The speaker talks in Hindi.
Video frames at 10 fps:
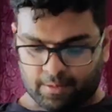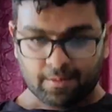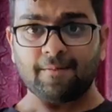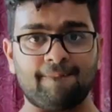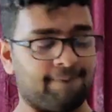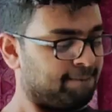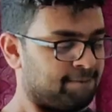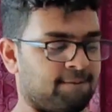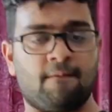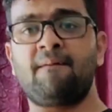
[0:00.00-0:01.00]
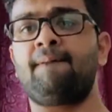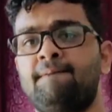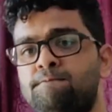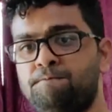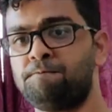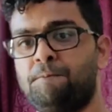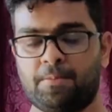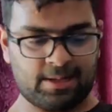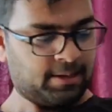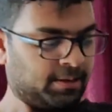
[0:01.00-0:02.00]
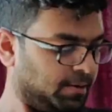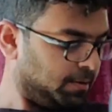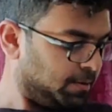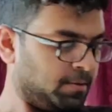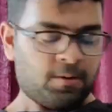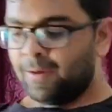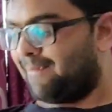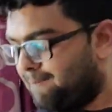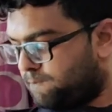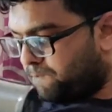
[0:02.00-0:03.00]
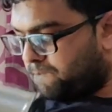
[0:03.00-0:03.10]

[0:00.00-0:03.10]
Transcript: When you feel it's hopeless, when